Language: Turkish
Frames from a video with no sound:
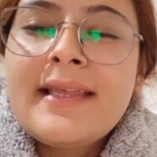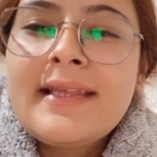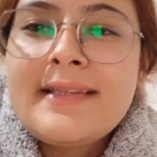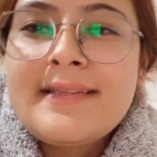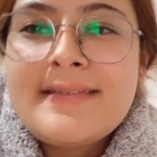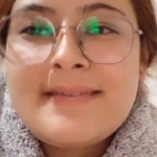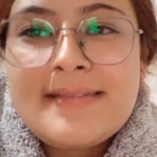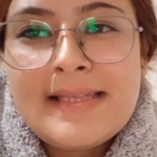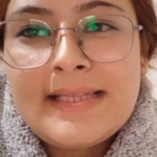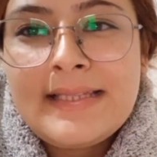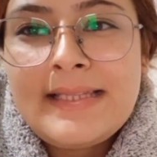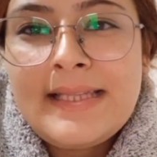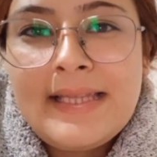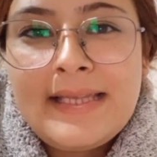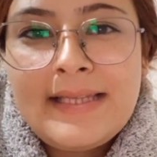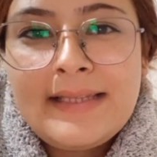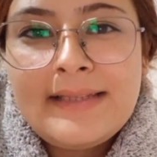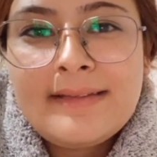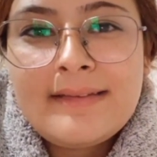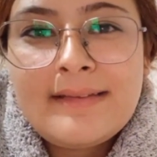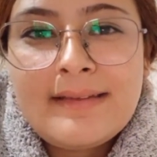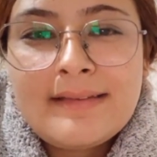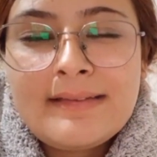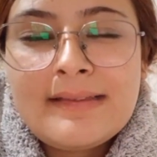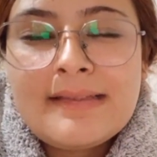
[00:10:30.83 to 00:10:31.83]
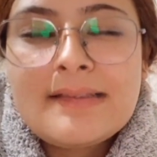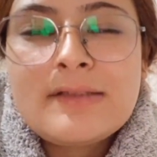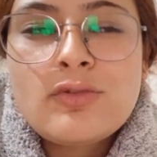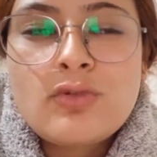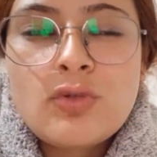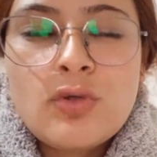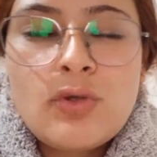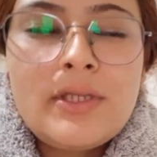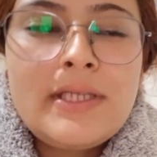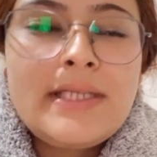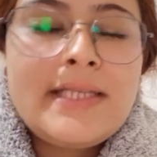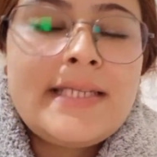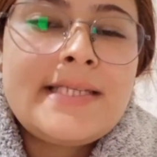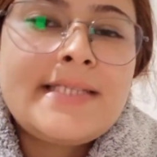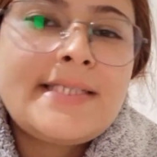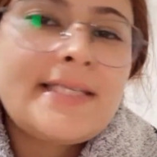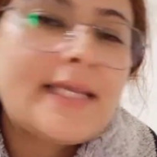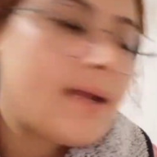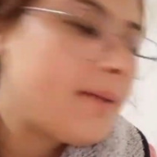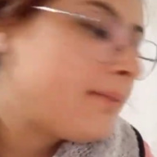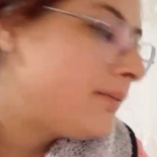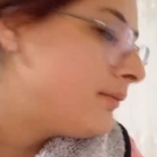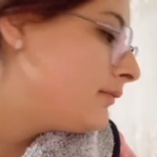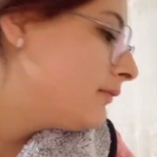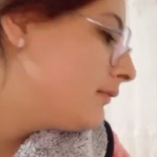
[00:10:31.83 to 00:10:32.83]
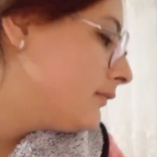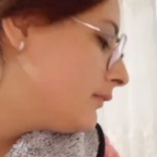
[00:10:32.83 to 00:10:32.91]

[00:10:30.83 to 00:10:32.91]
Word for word: Size de zaten söyleyeceğim.